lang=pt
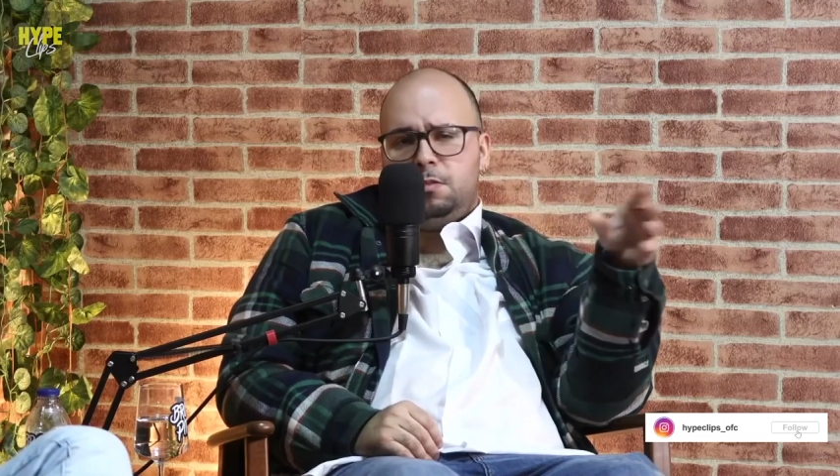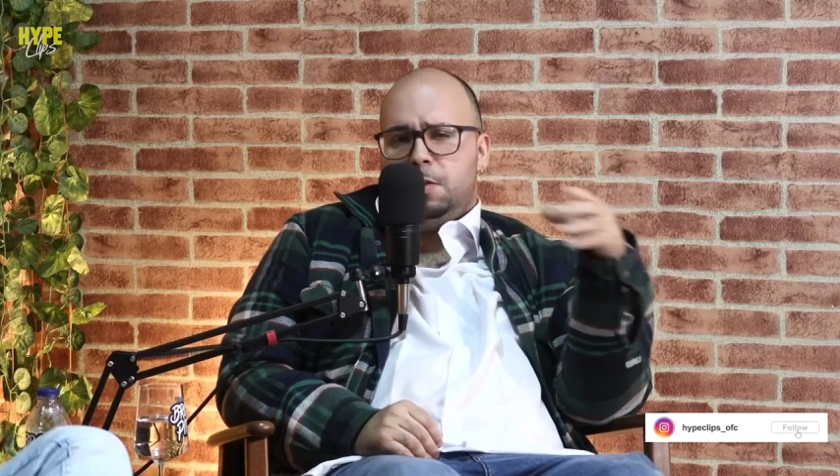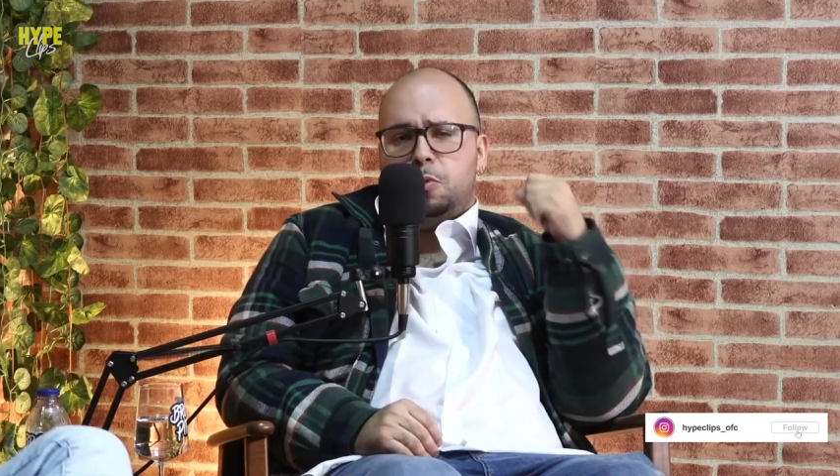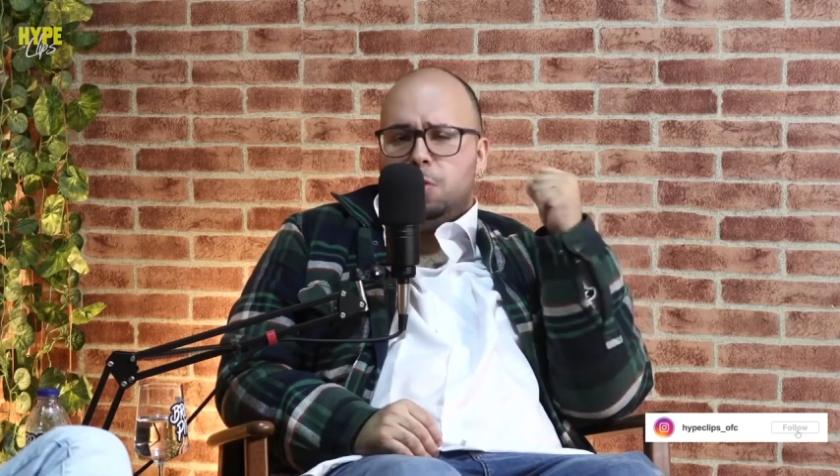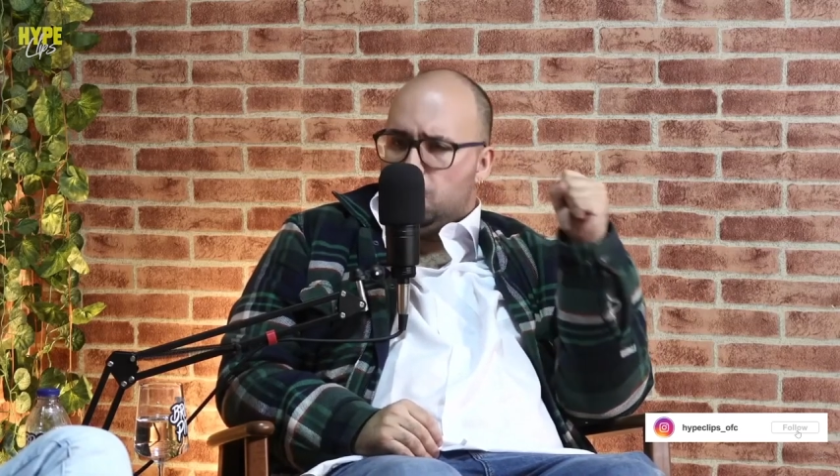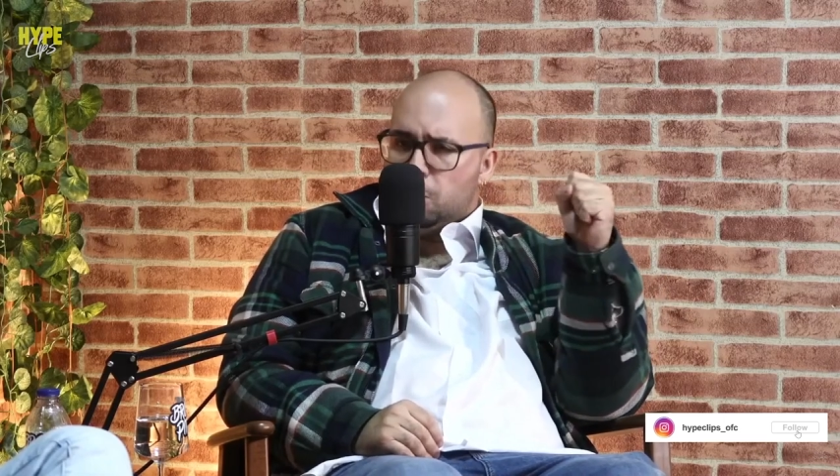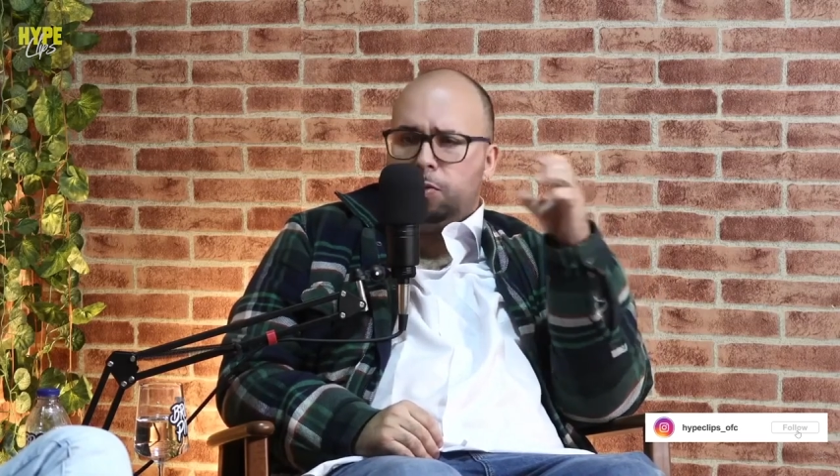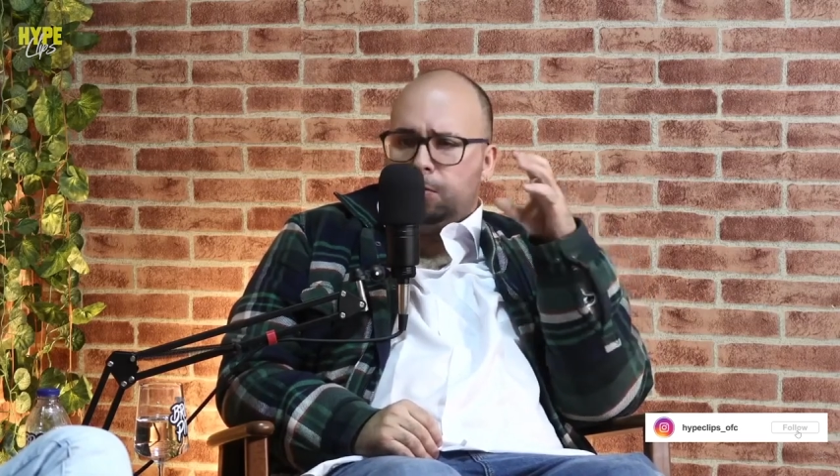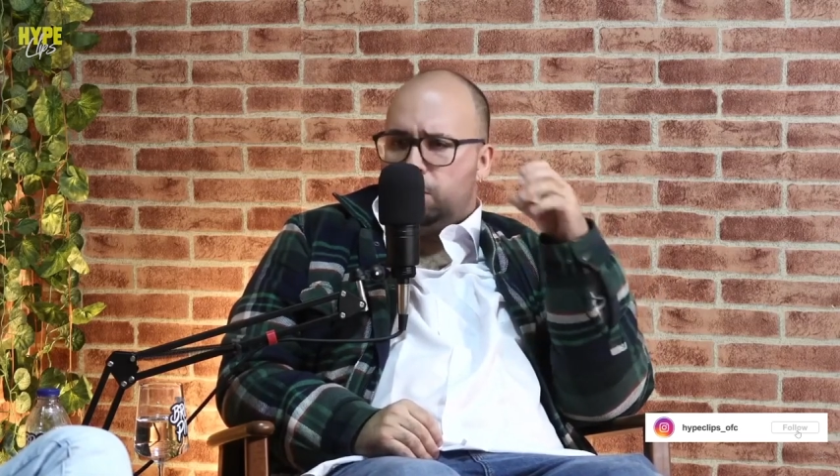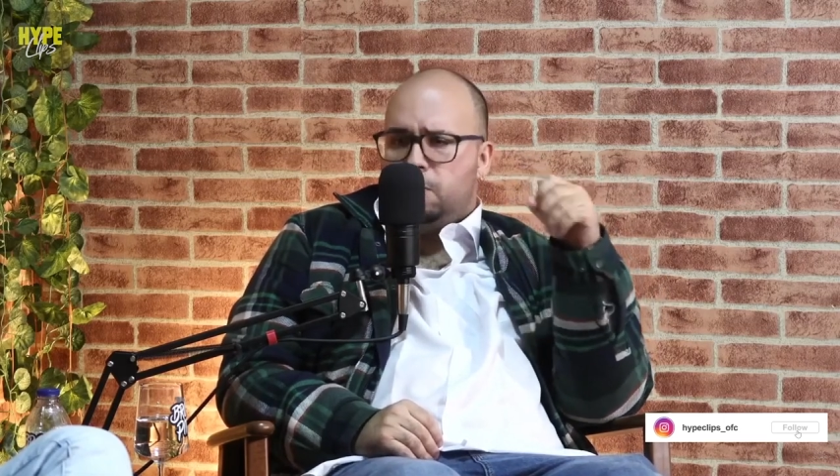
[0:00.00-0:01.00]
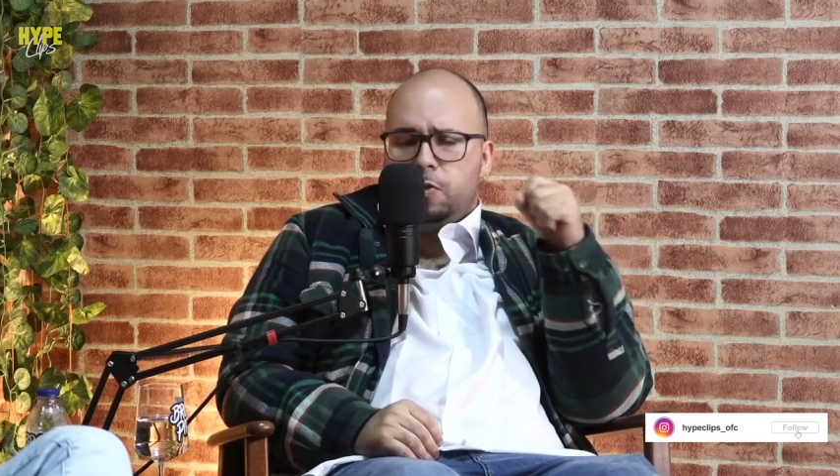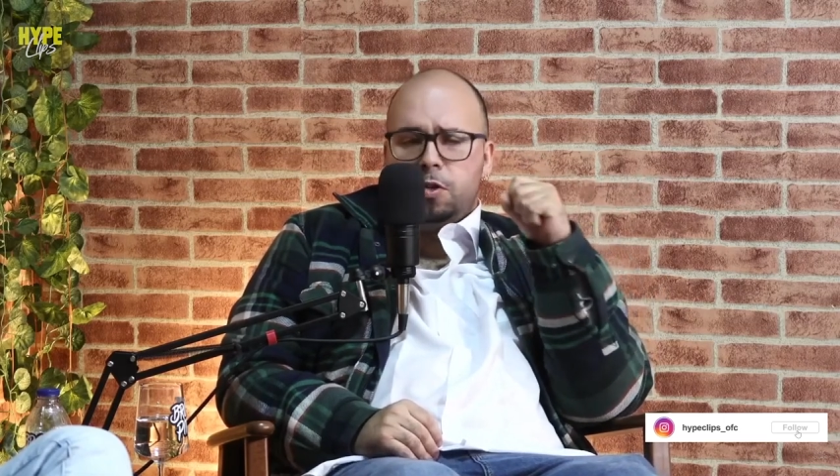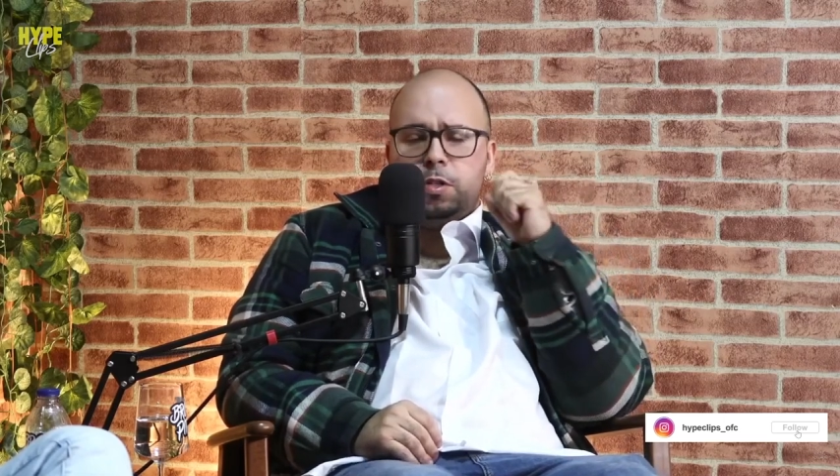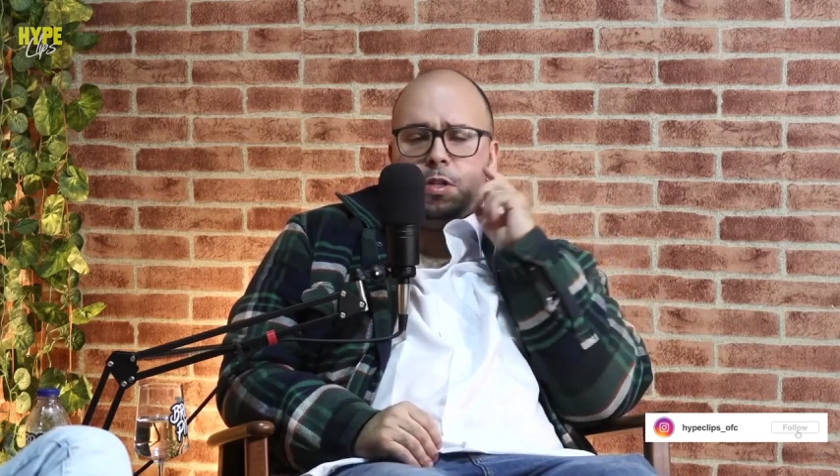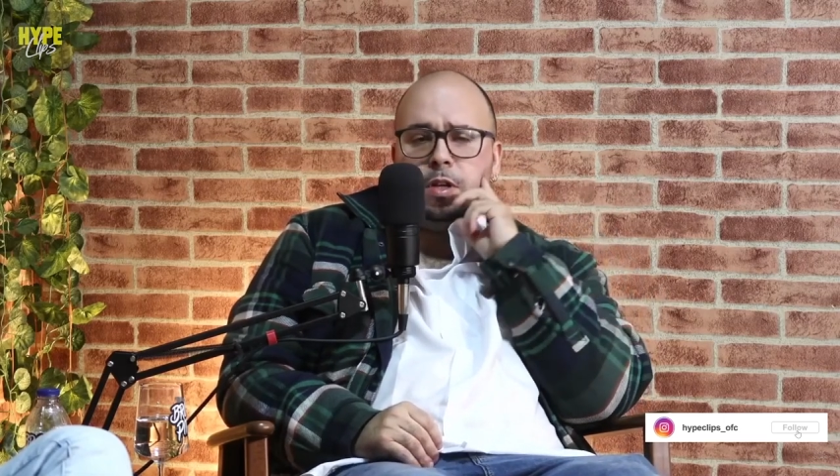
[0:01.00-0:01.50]
tipo, apoiou-me, deu-me
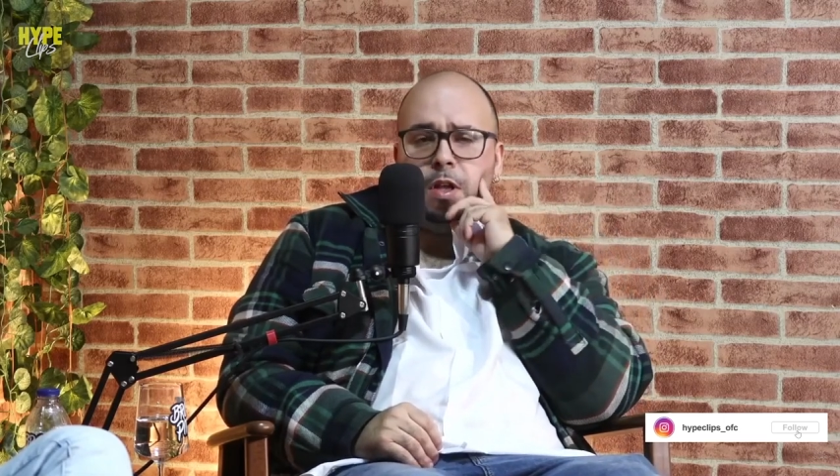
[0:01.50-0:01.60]
força.